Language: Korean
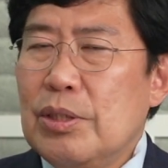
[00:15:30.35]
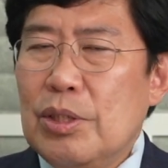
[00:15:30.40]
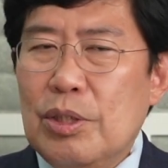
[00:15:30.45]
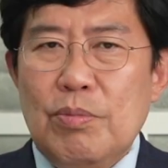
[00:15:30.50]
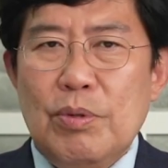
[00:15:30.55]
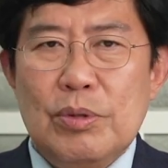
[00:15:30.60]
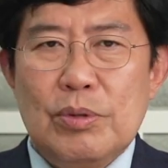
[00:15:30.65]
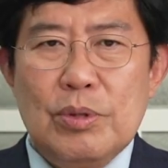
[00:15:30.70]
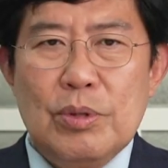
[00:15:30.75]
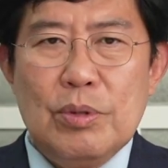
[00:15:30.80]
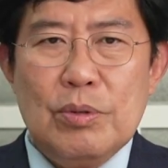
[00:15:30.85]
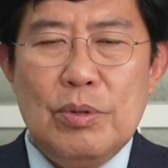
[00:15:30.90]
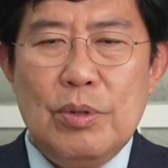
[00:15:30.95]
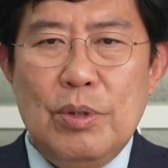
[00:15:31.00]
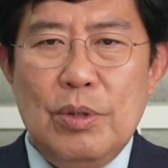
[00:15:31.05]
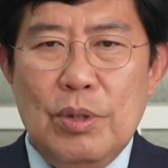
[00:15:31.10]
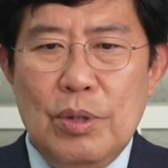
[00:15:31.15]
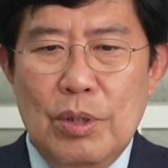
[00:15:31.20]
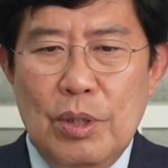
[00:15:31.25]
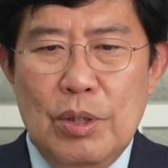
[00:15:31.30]

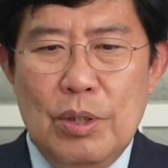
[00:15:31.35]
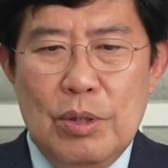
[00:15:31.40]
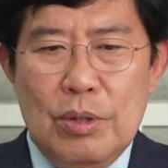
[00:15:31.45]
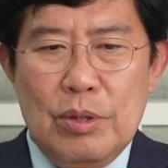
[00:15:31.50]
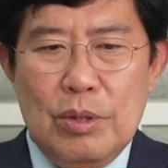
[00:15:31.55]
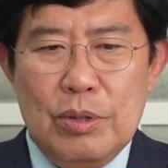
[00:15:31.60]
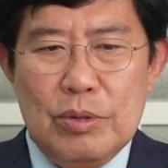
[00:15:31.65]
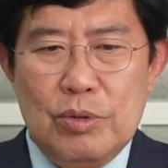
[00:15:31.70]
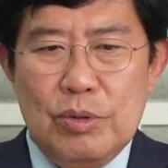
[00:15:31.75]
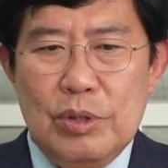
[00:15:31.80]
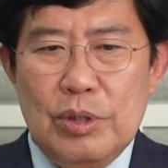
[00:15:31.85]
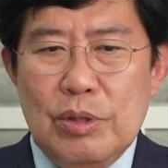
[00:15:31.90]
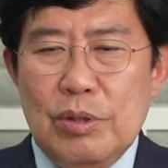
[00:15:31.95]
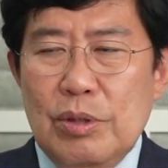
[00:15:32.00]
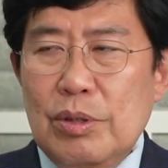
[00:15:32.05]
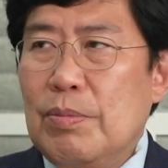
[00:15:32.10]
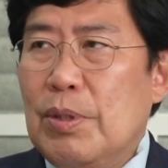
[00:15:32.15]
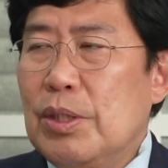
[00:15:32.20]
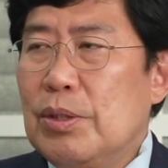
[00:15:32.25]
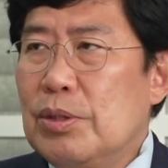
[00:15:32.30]
기본적으로 어,
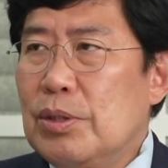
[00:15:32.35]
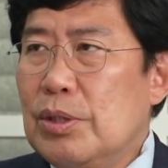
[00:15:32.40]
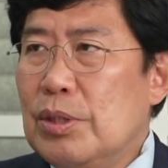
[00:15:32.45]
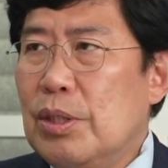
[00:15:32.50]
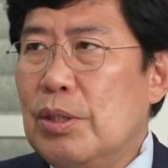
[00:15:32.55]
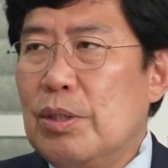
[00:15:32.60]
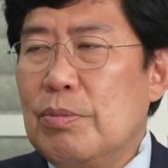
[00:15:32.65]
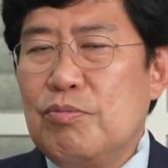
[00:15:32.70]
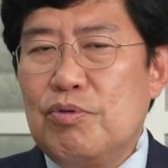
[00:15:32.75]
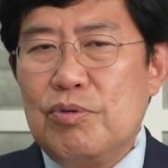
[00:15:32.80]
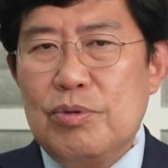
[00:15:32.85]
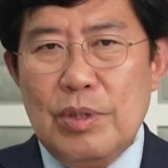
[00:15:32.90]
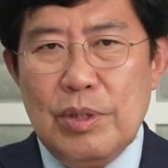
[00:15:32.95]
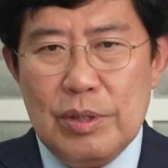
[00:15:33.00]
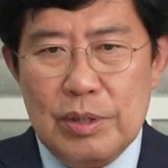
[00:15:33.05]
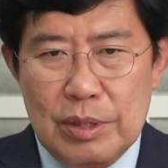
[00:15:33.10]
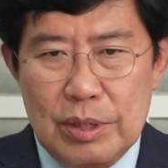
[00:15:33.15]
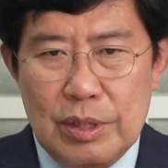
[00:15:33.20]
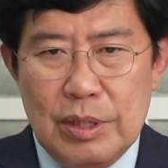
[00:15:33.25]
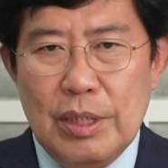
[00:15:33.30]
주식을 먼저
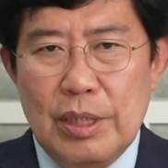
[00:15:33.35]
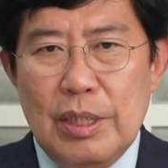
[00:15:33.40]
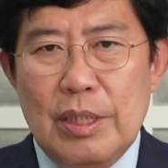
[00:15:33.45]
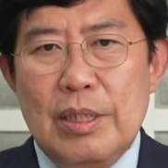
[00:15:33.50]
물건을